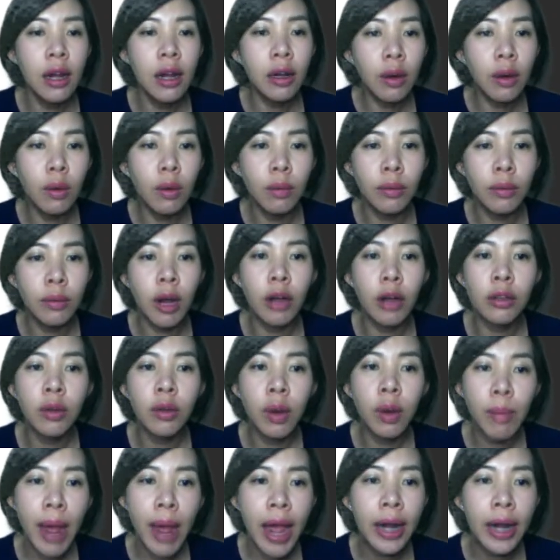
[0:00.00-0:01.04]
กลุ่มนอนตัว
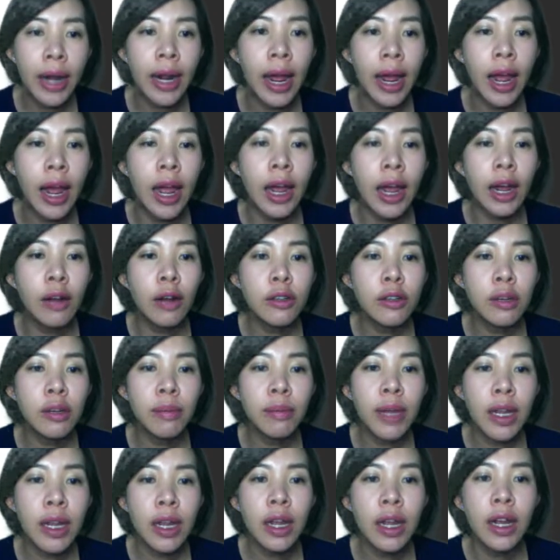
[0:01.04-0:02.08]
แบนเนี่ยเขาจะ
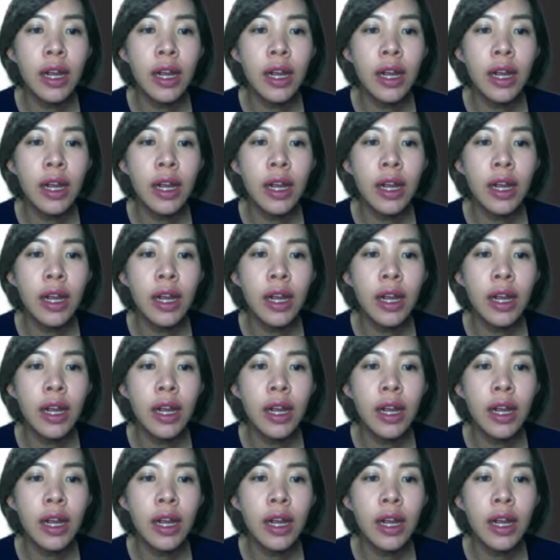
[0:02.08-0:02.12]
มี